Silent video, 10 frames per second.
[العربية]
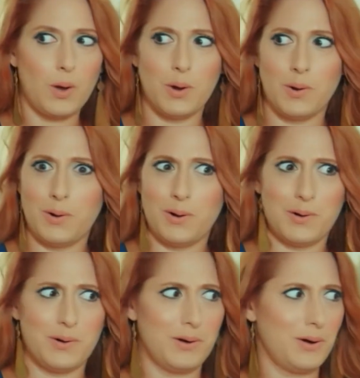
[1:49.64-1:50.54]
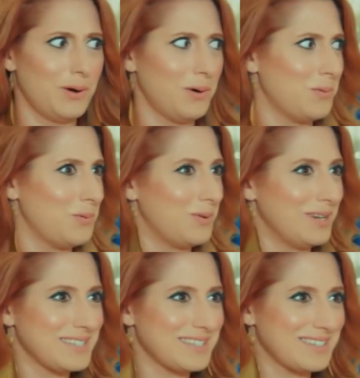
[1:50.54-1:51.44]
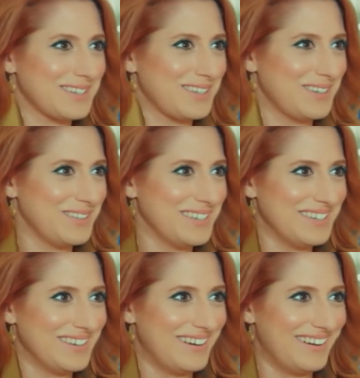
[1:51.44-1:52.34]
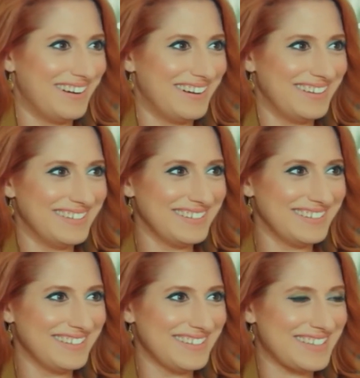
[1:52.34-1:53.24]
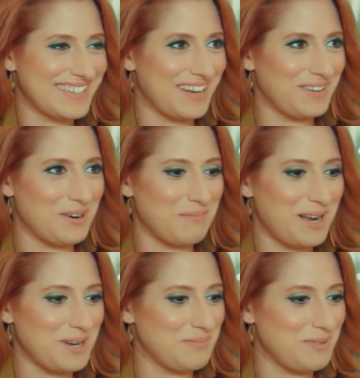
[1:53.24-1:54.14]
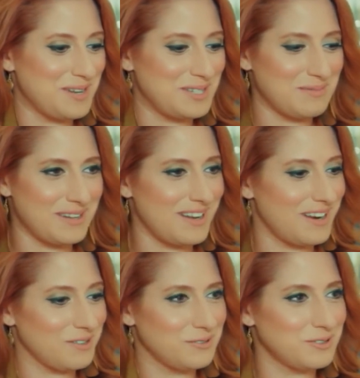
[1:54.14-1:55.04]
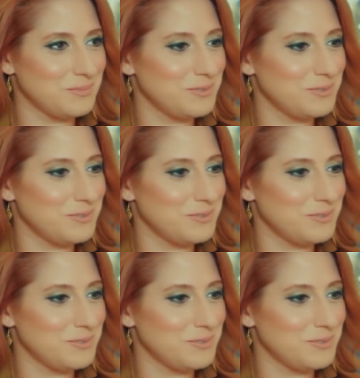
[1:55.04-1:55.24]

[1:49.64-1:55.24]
أوه أوه أوه واتس جوين أون كأنه في حب على الطريق لأنه ما في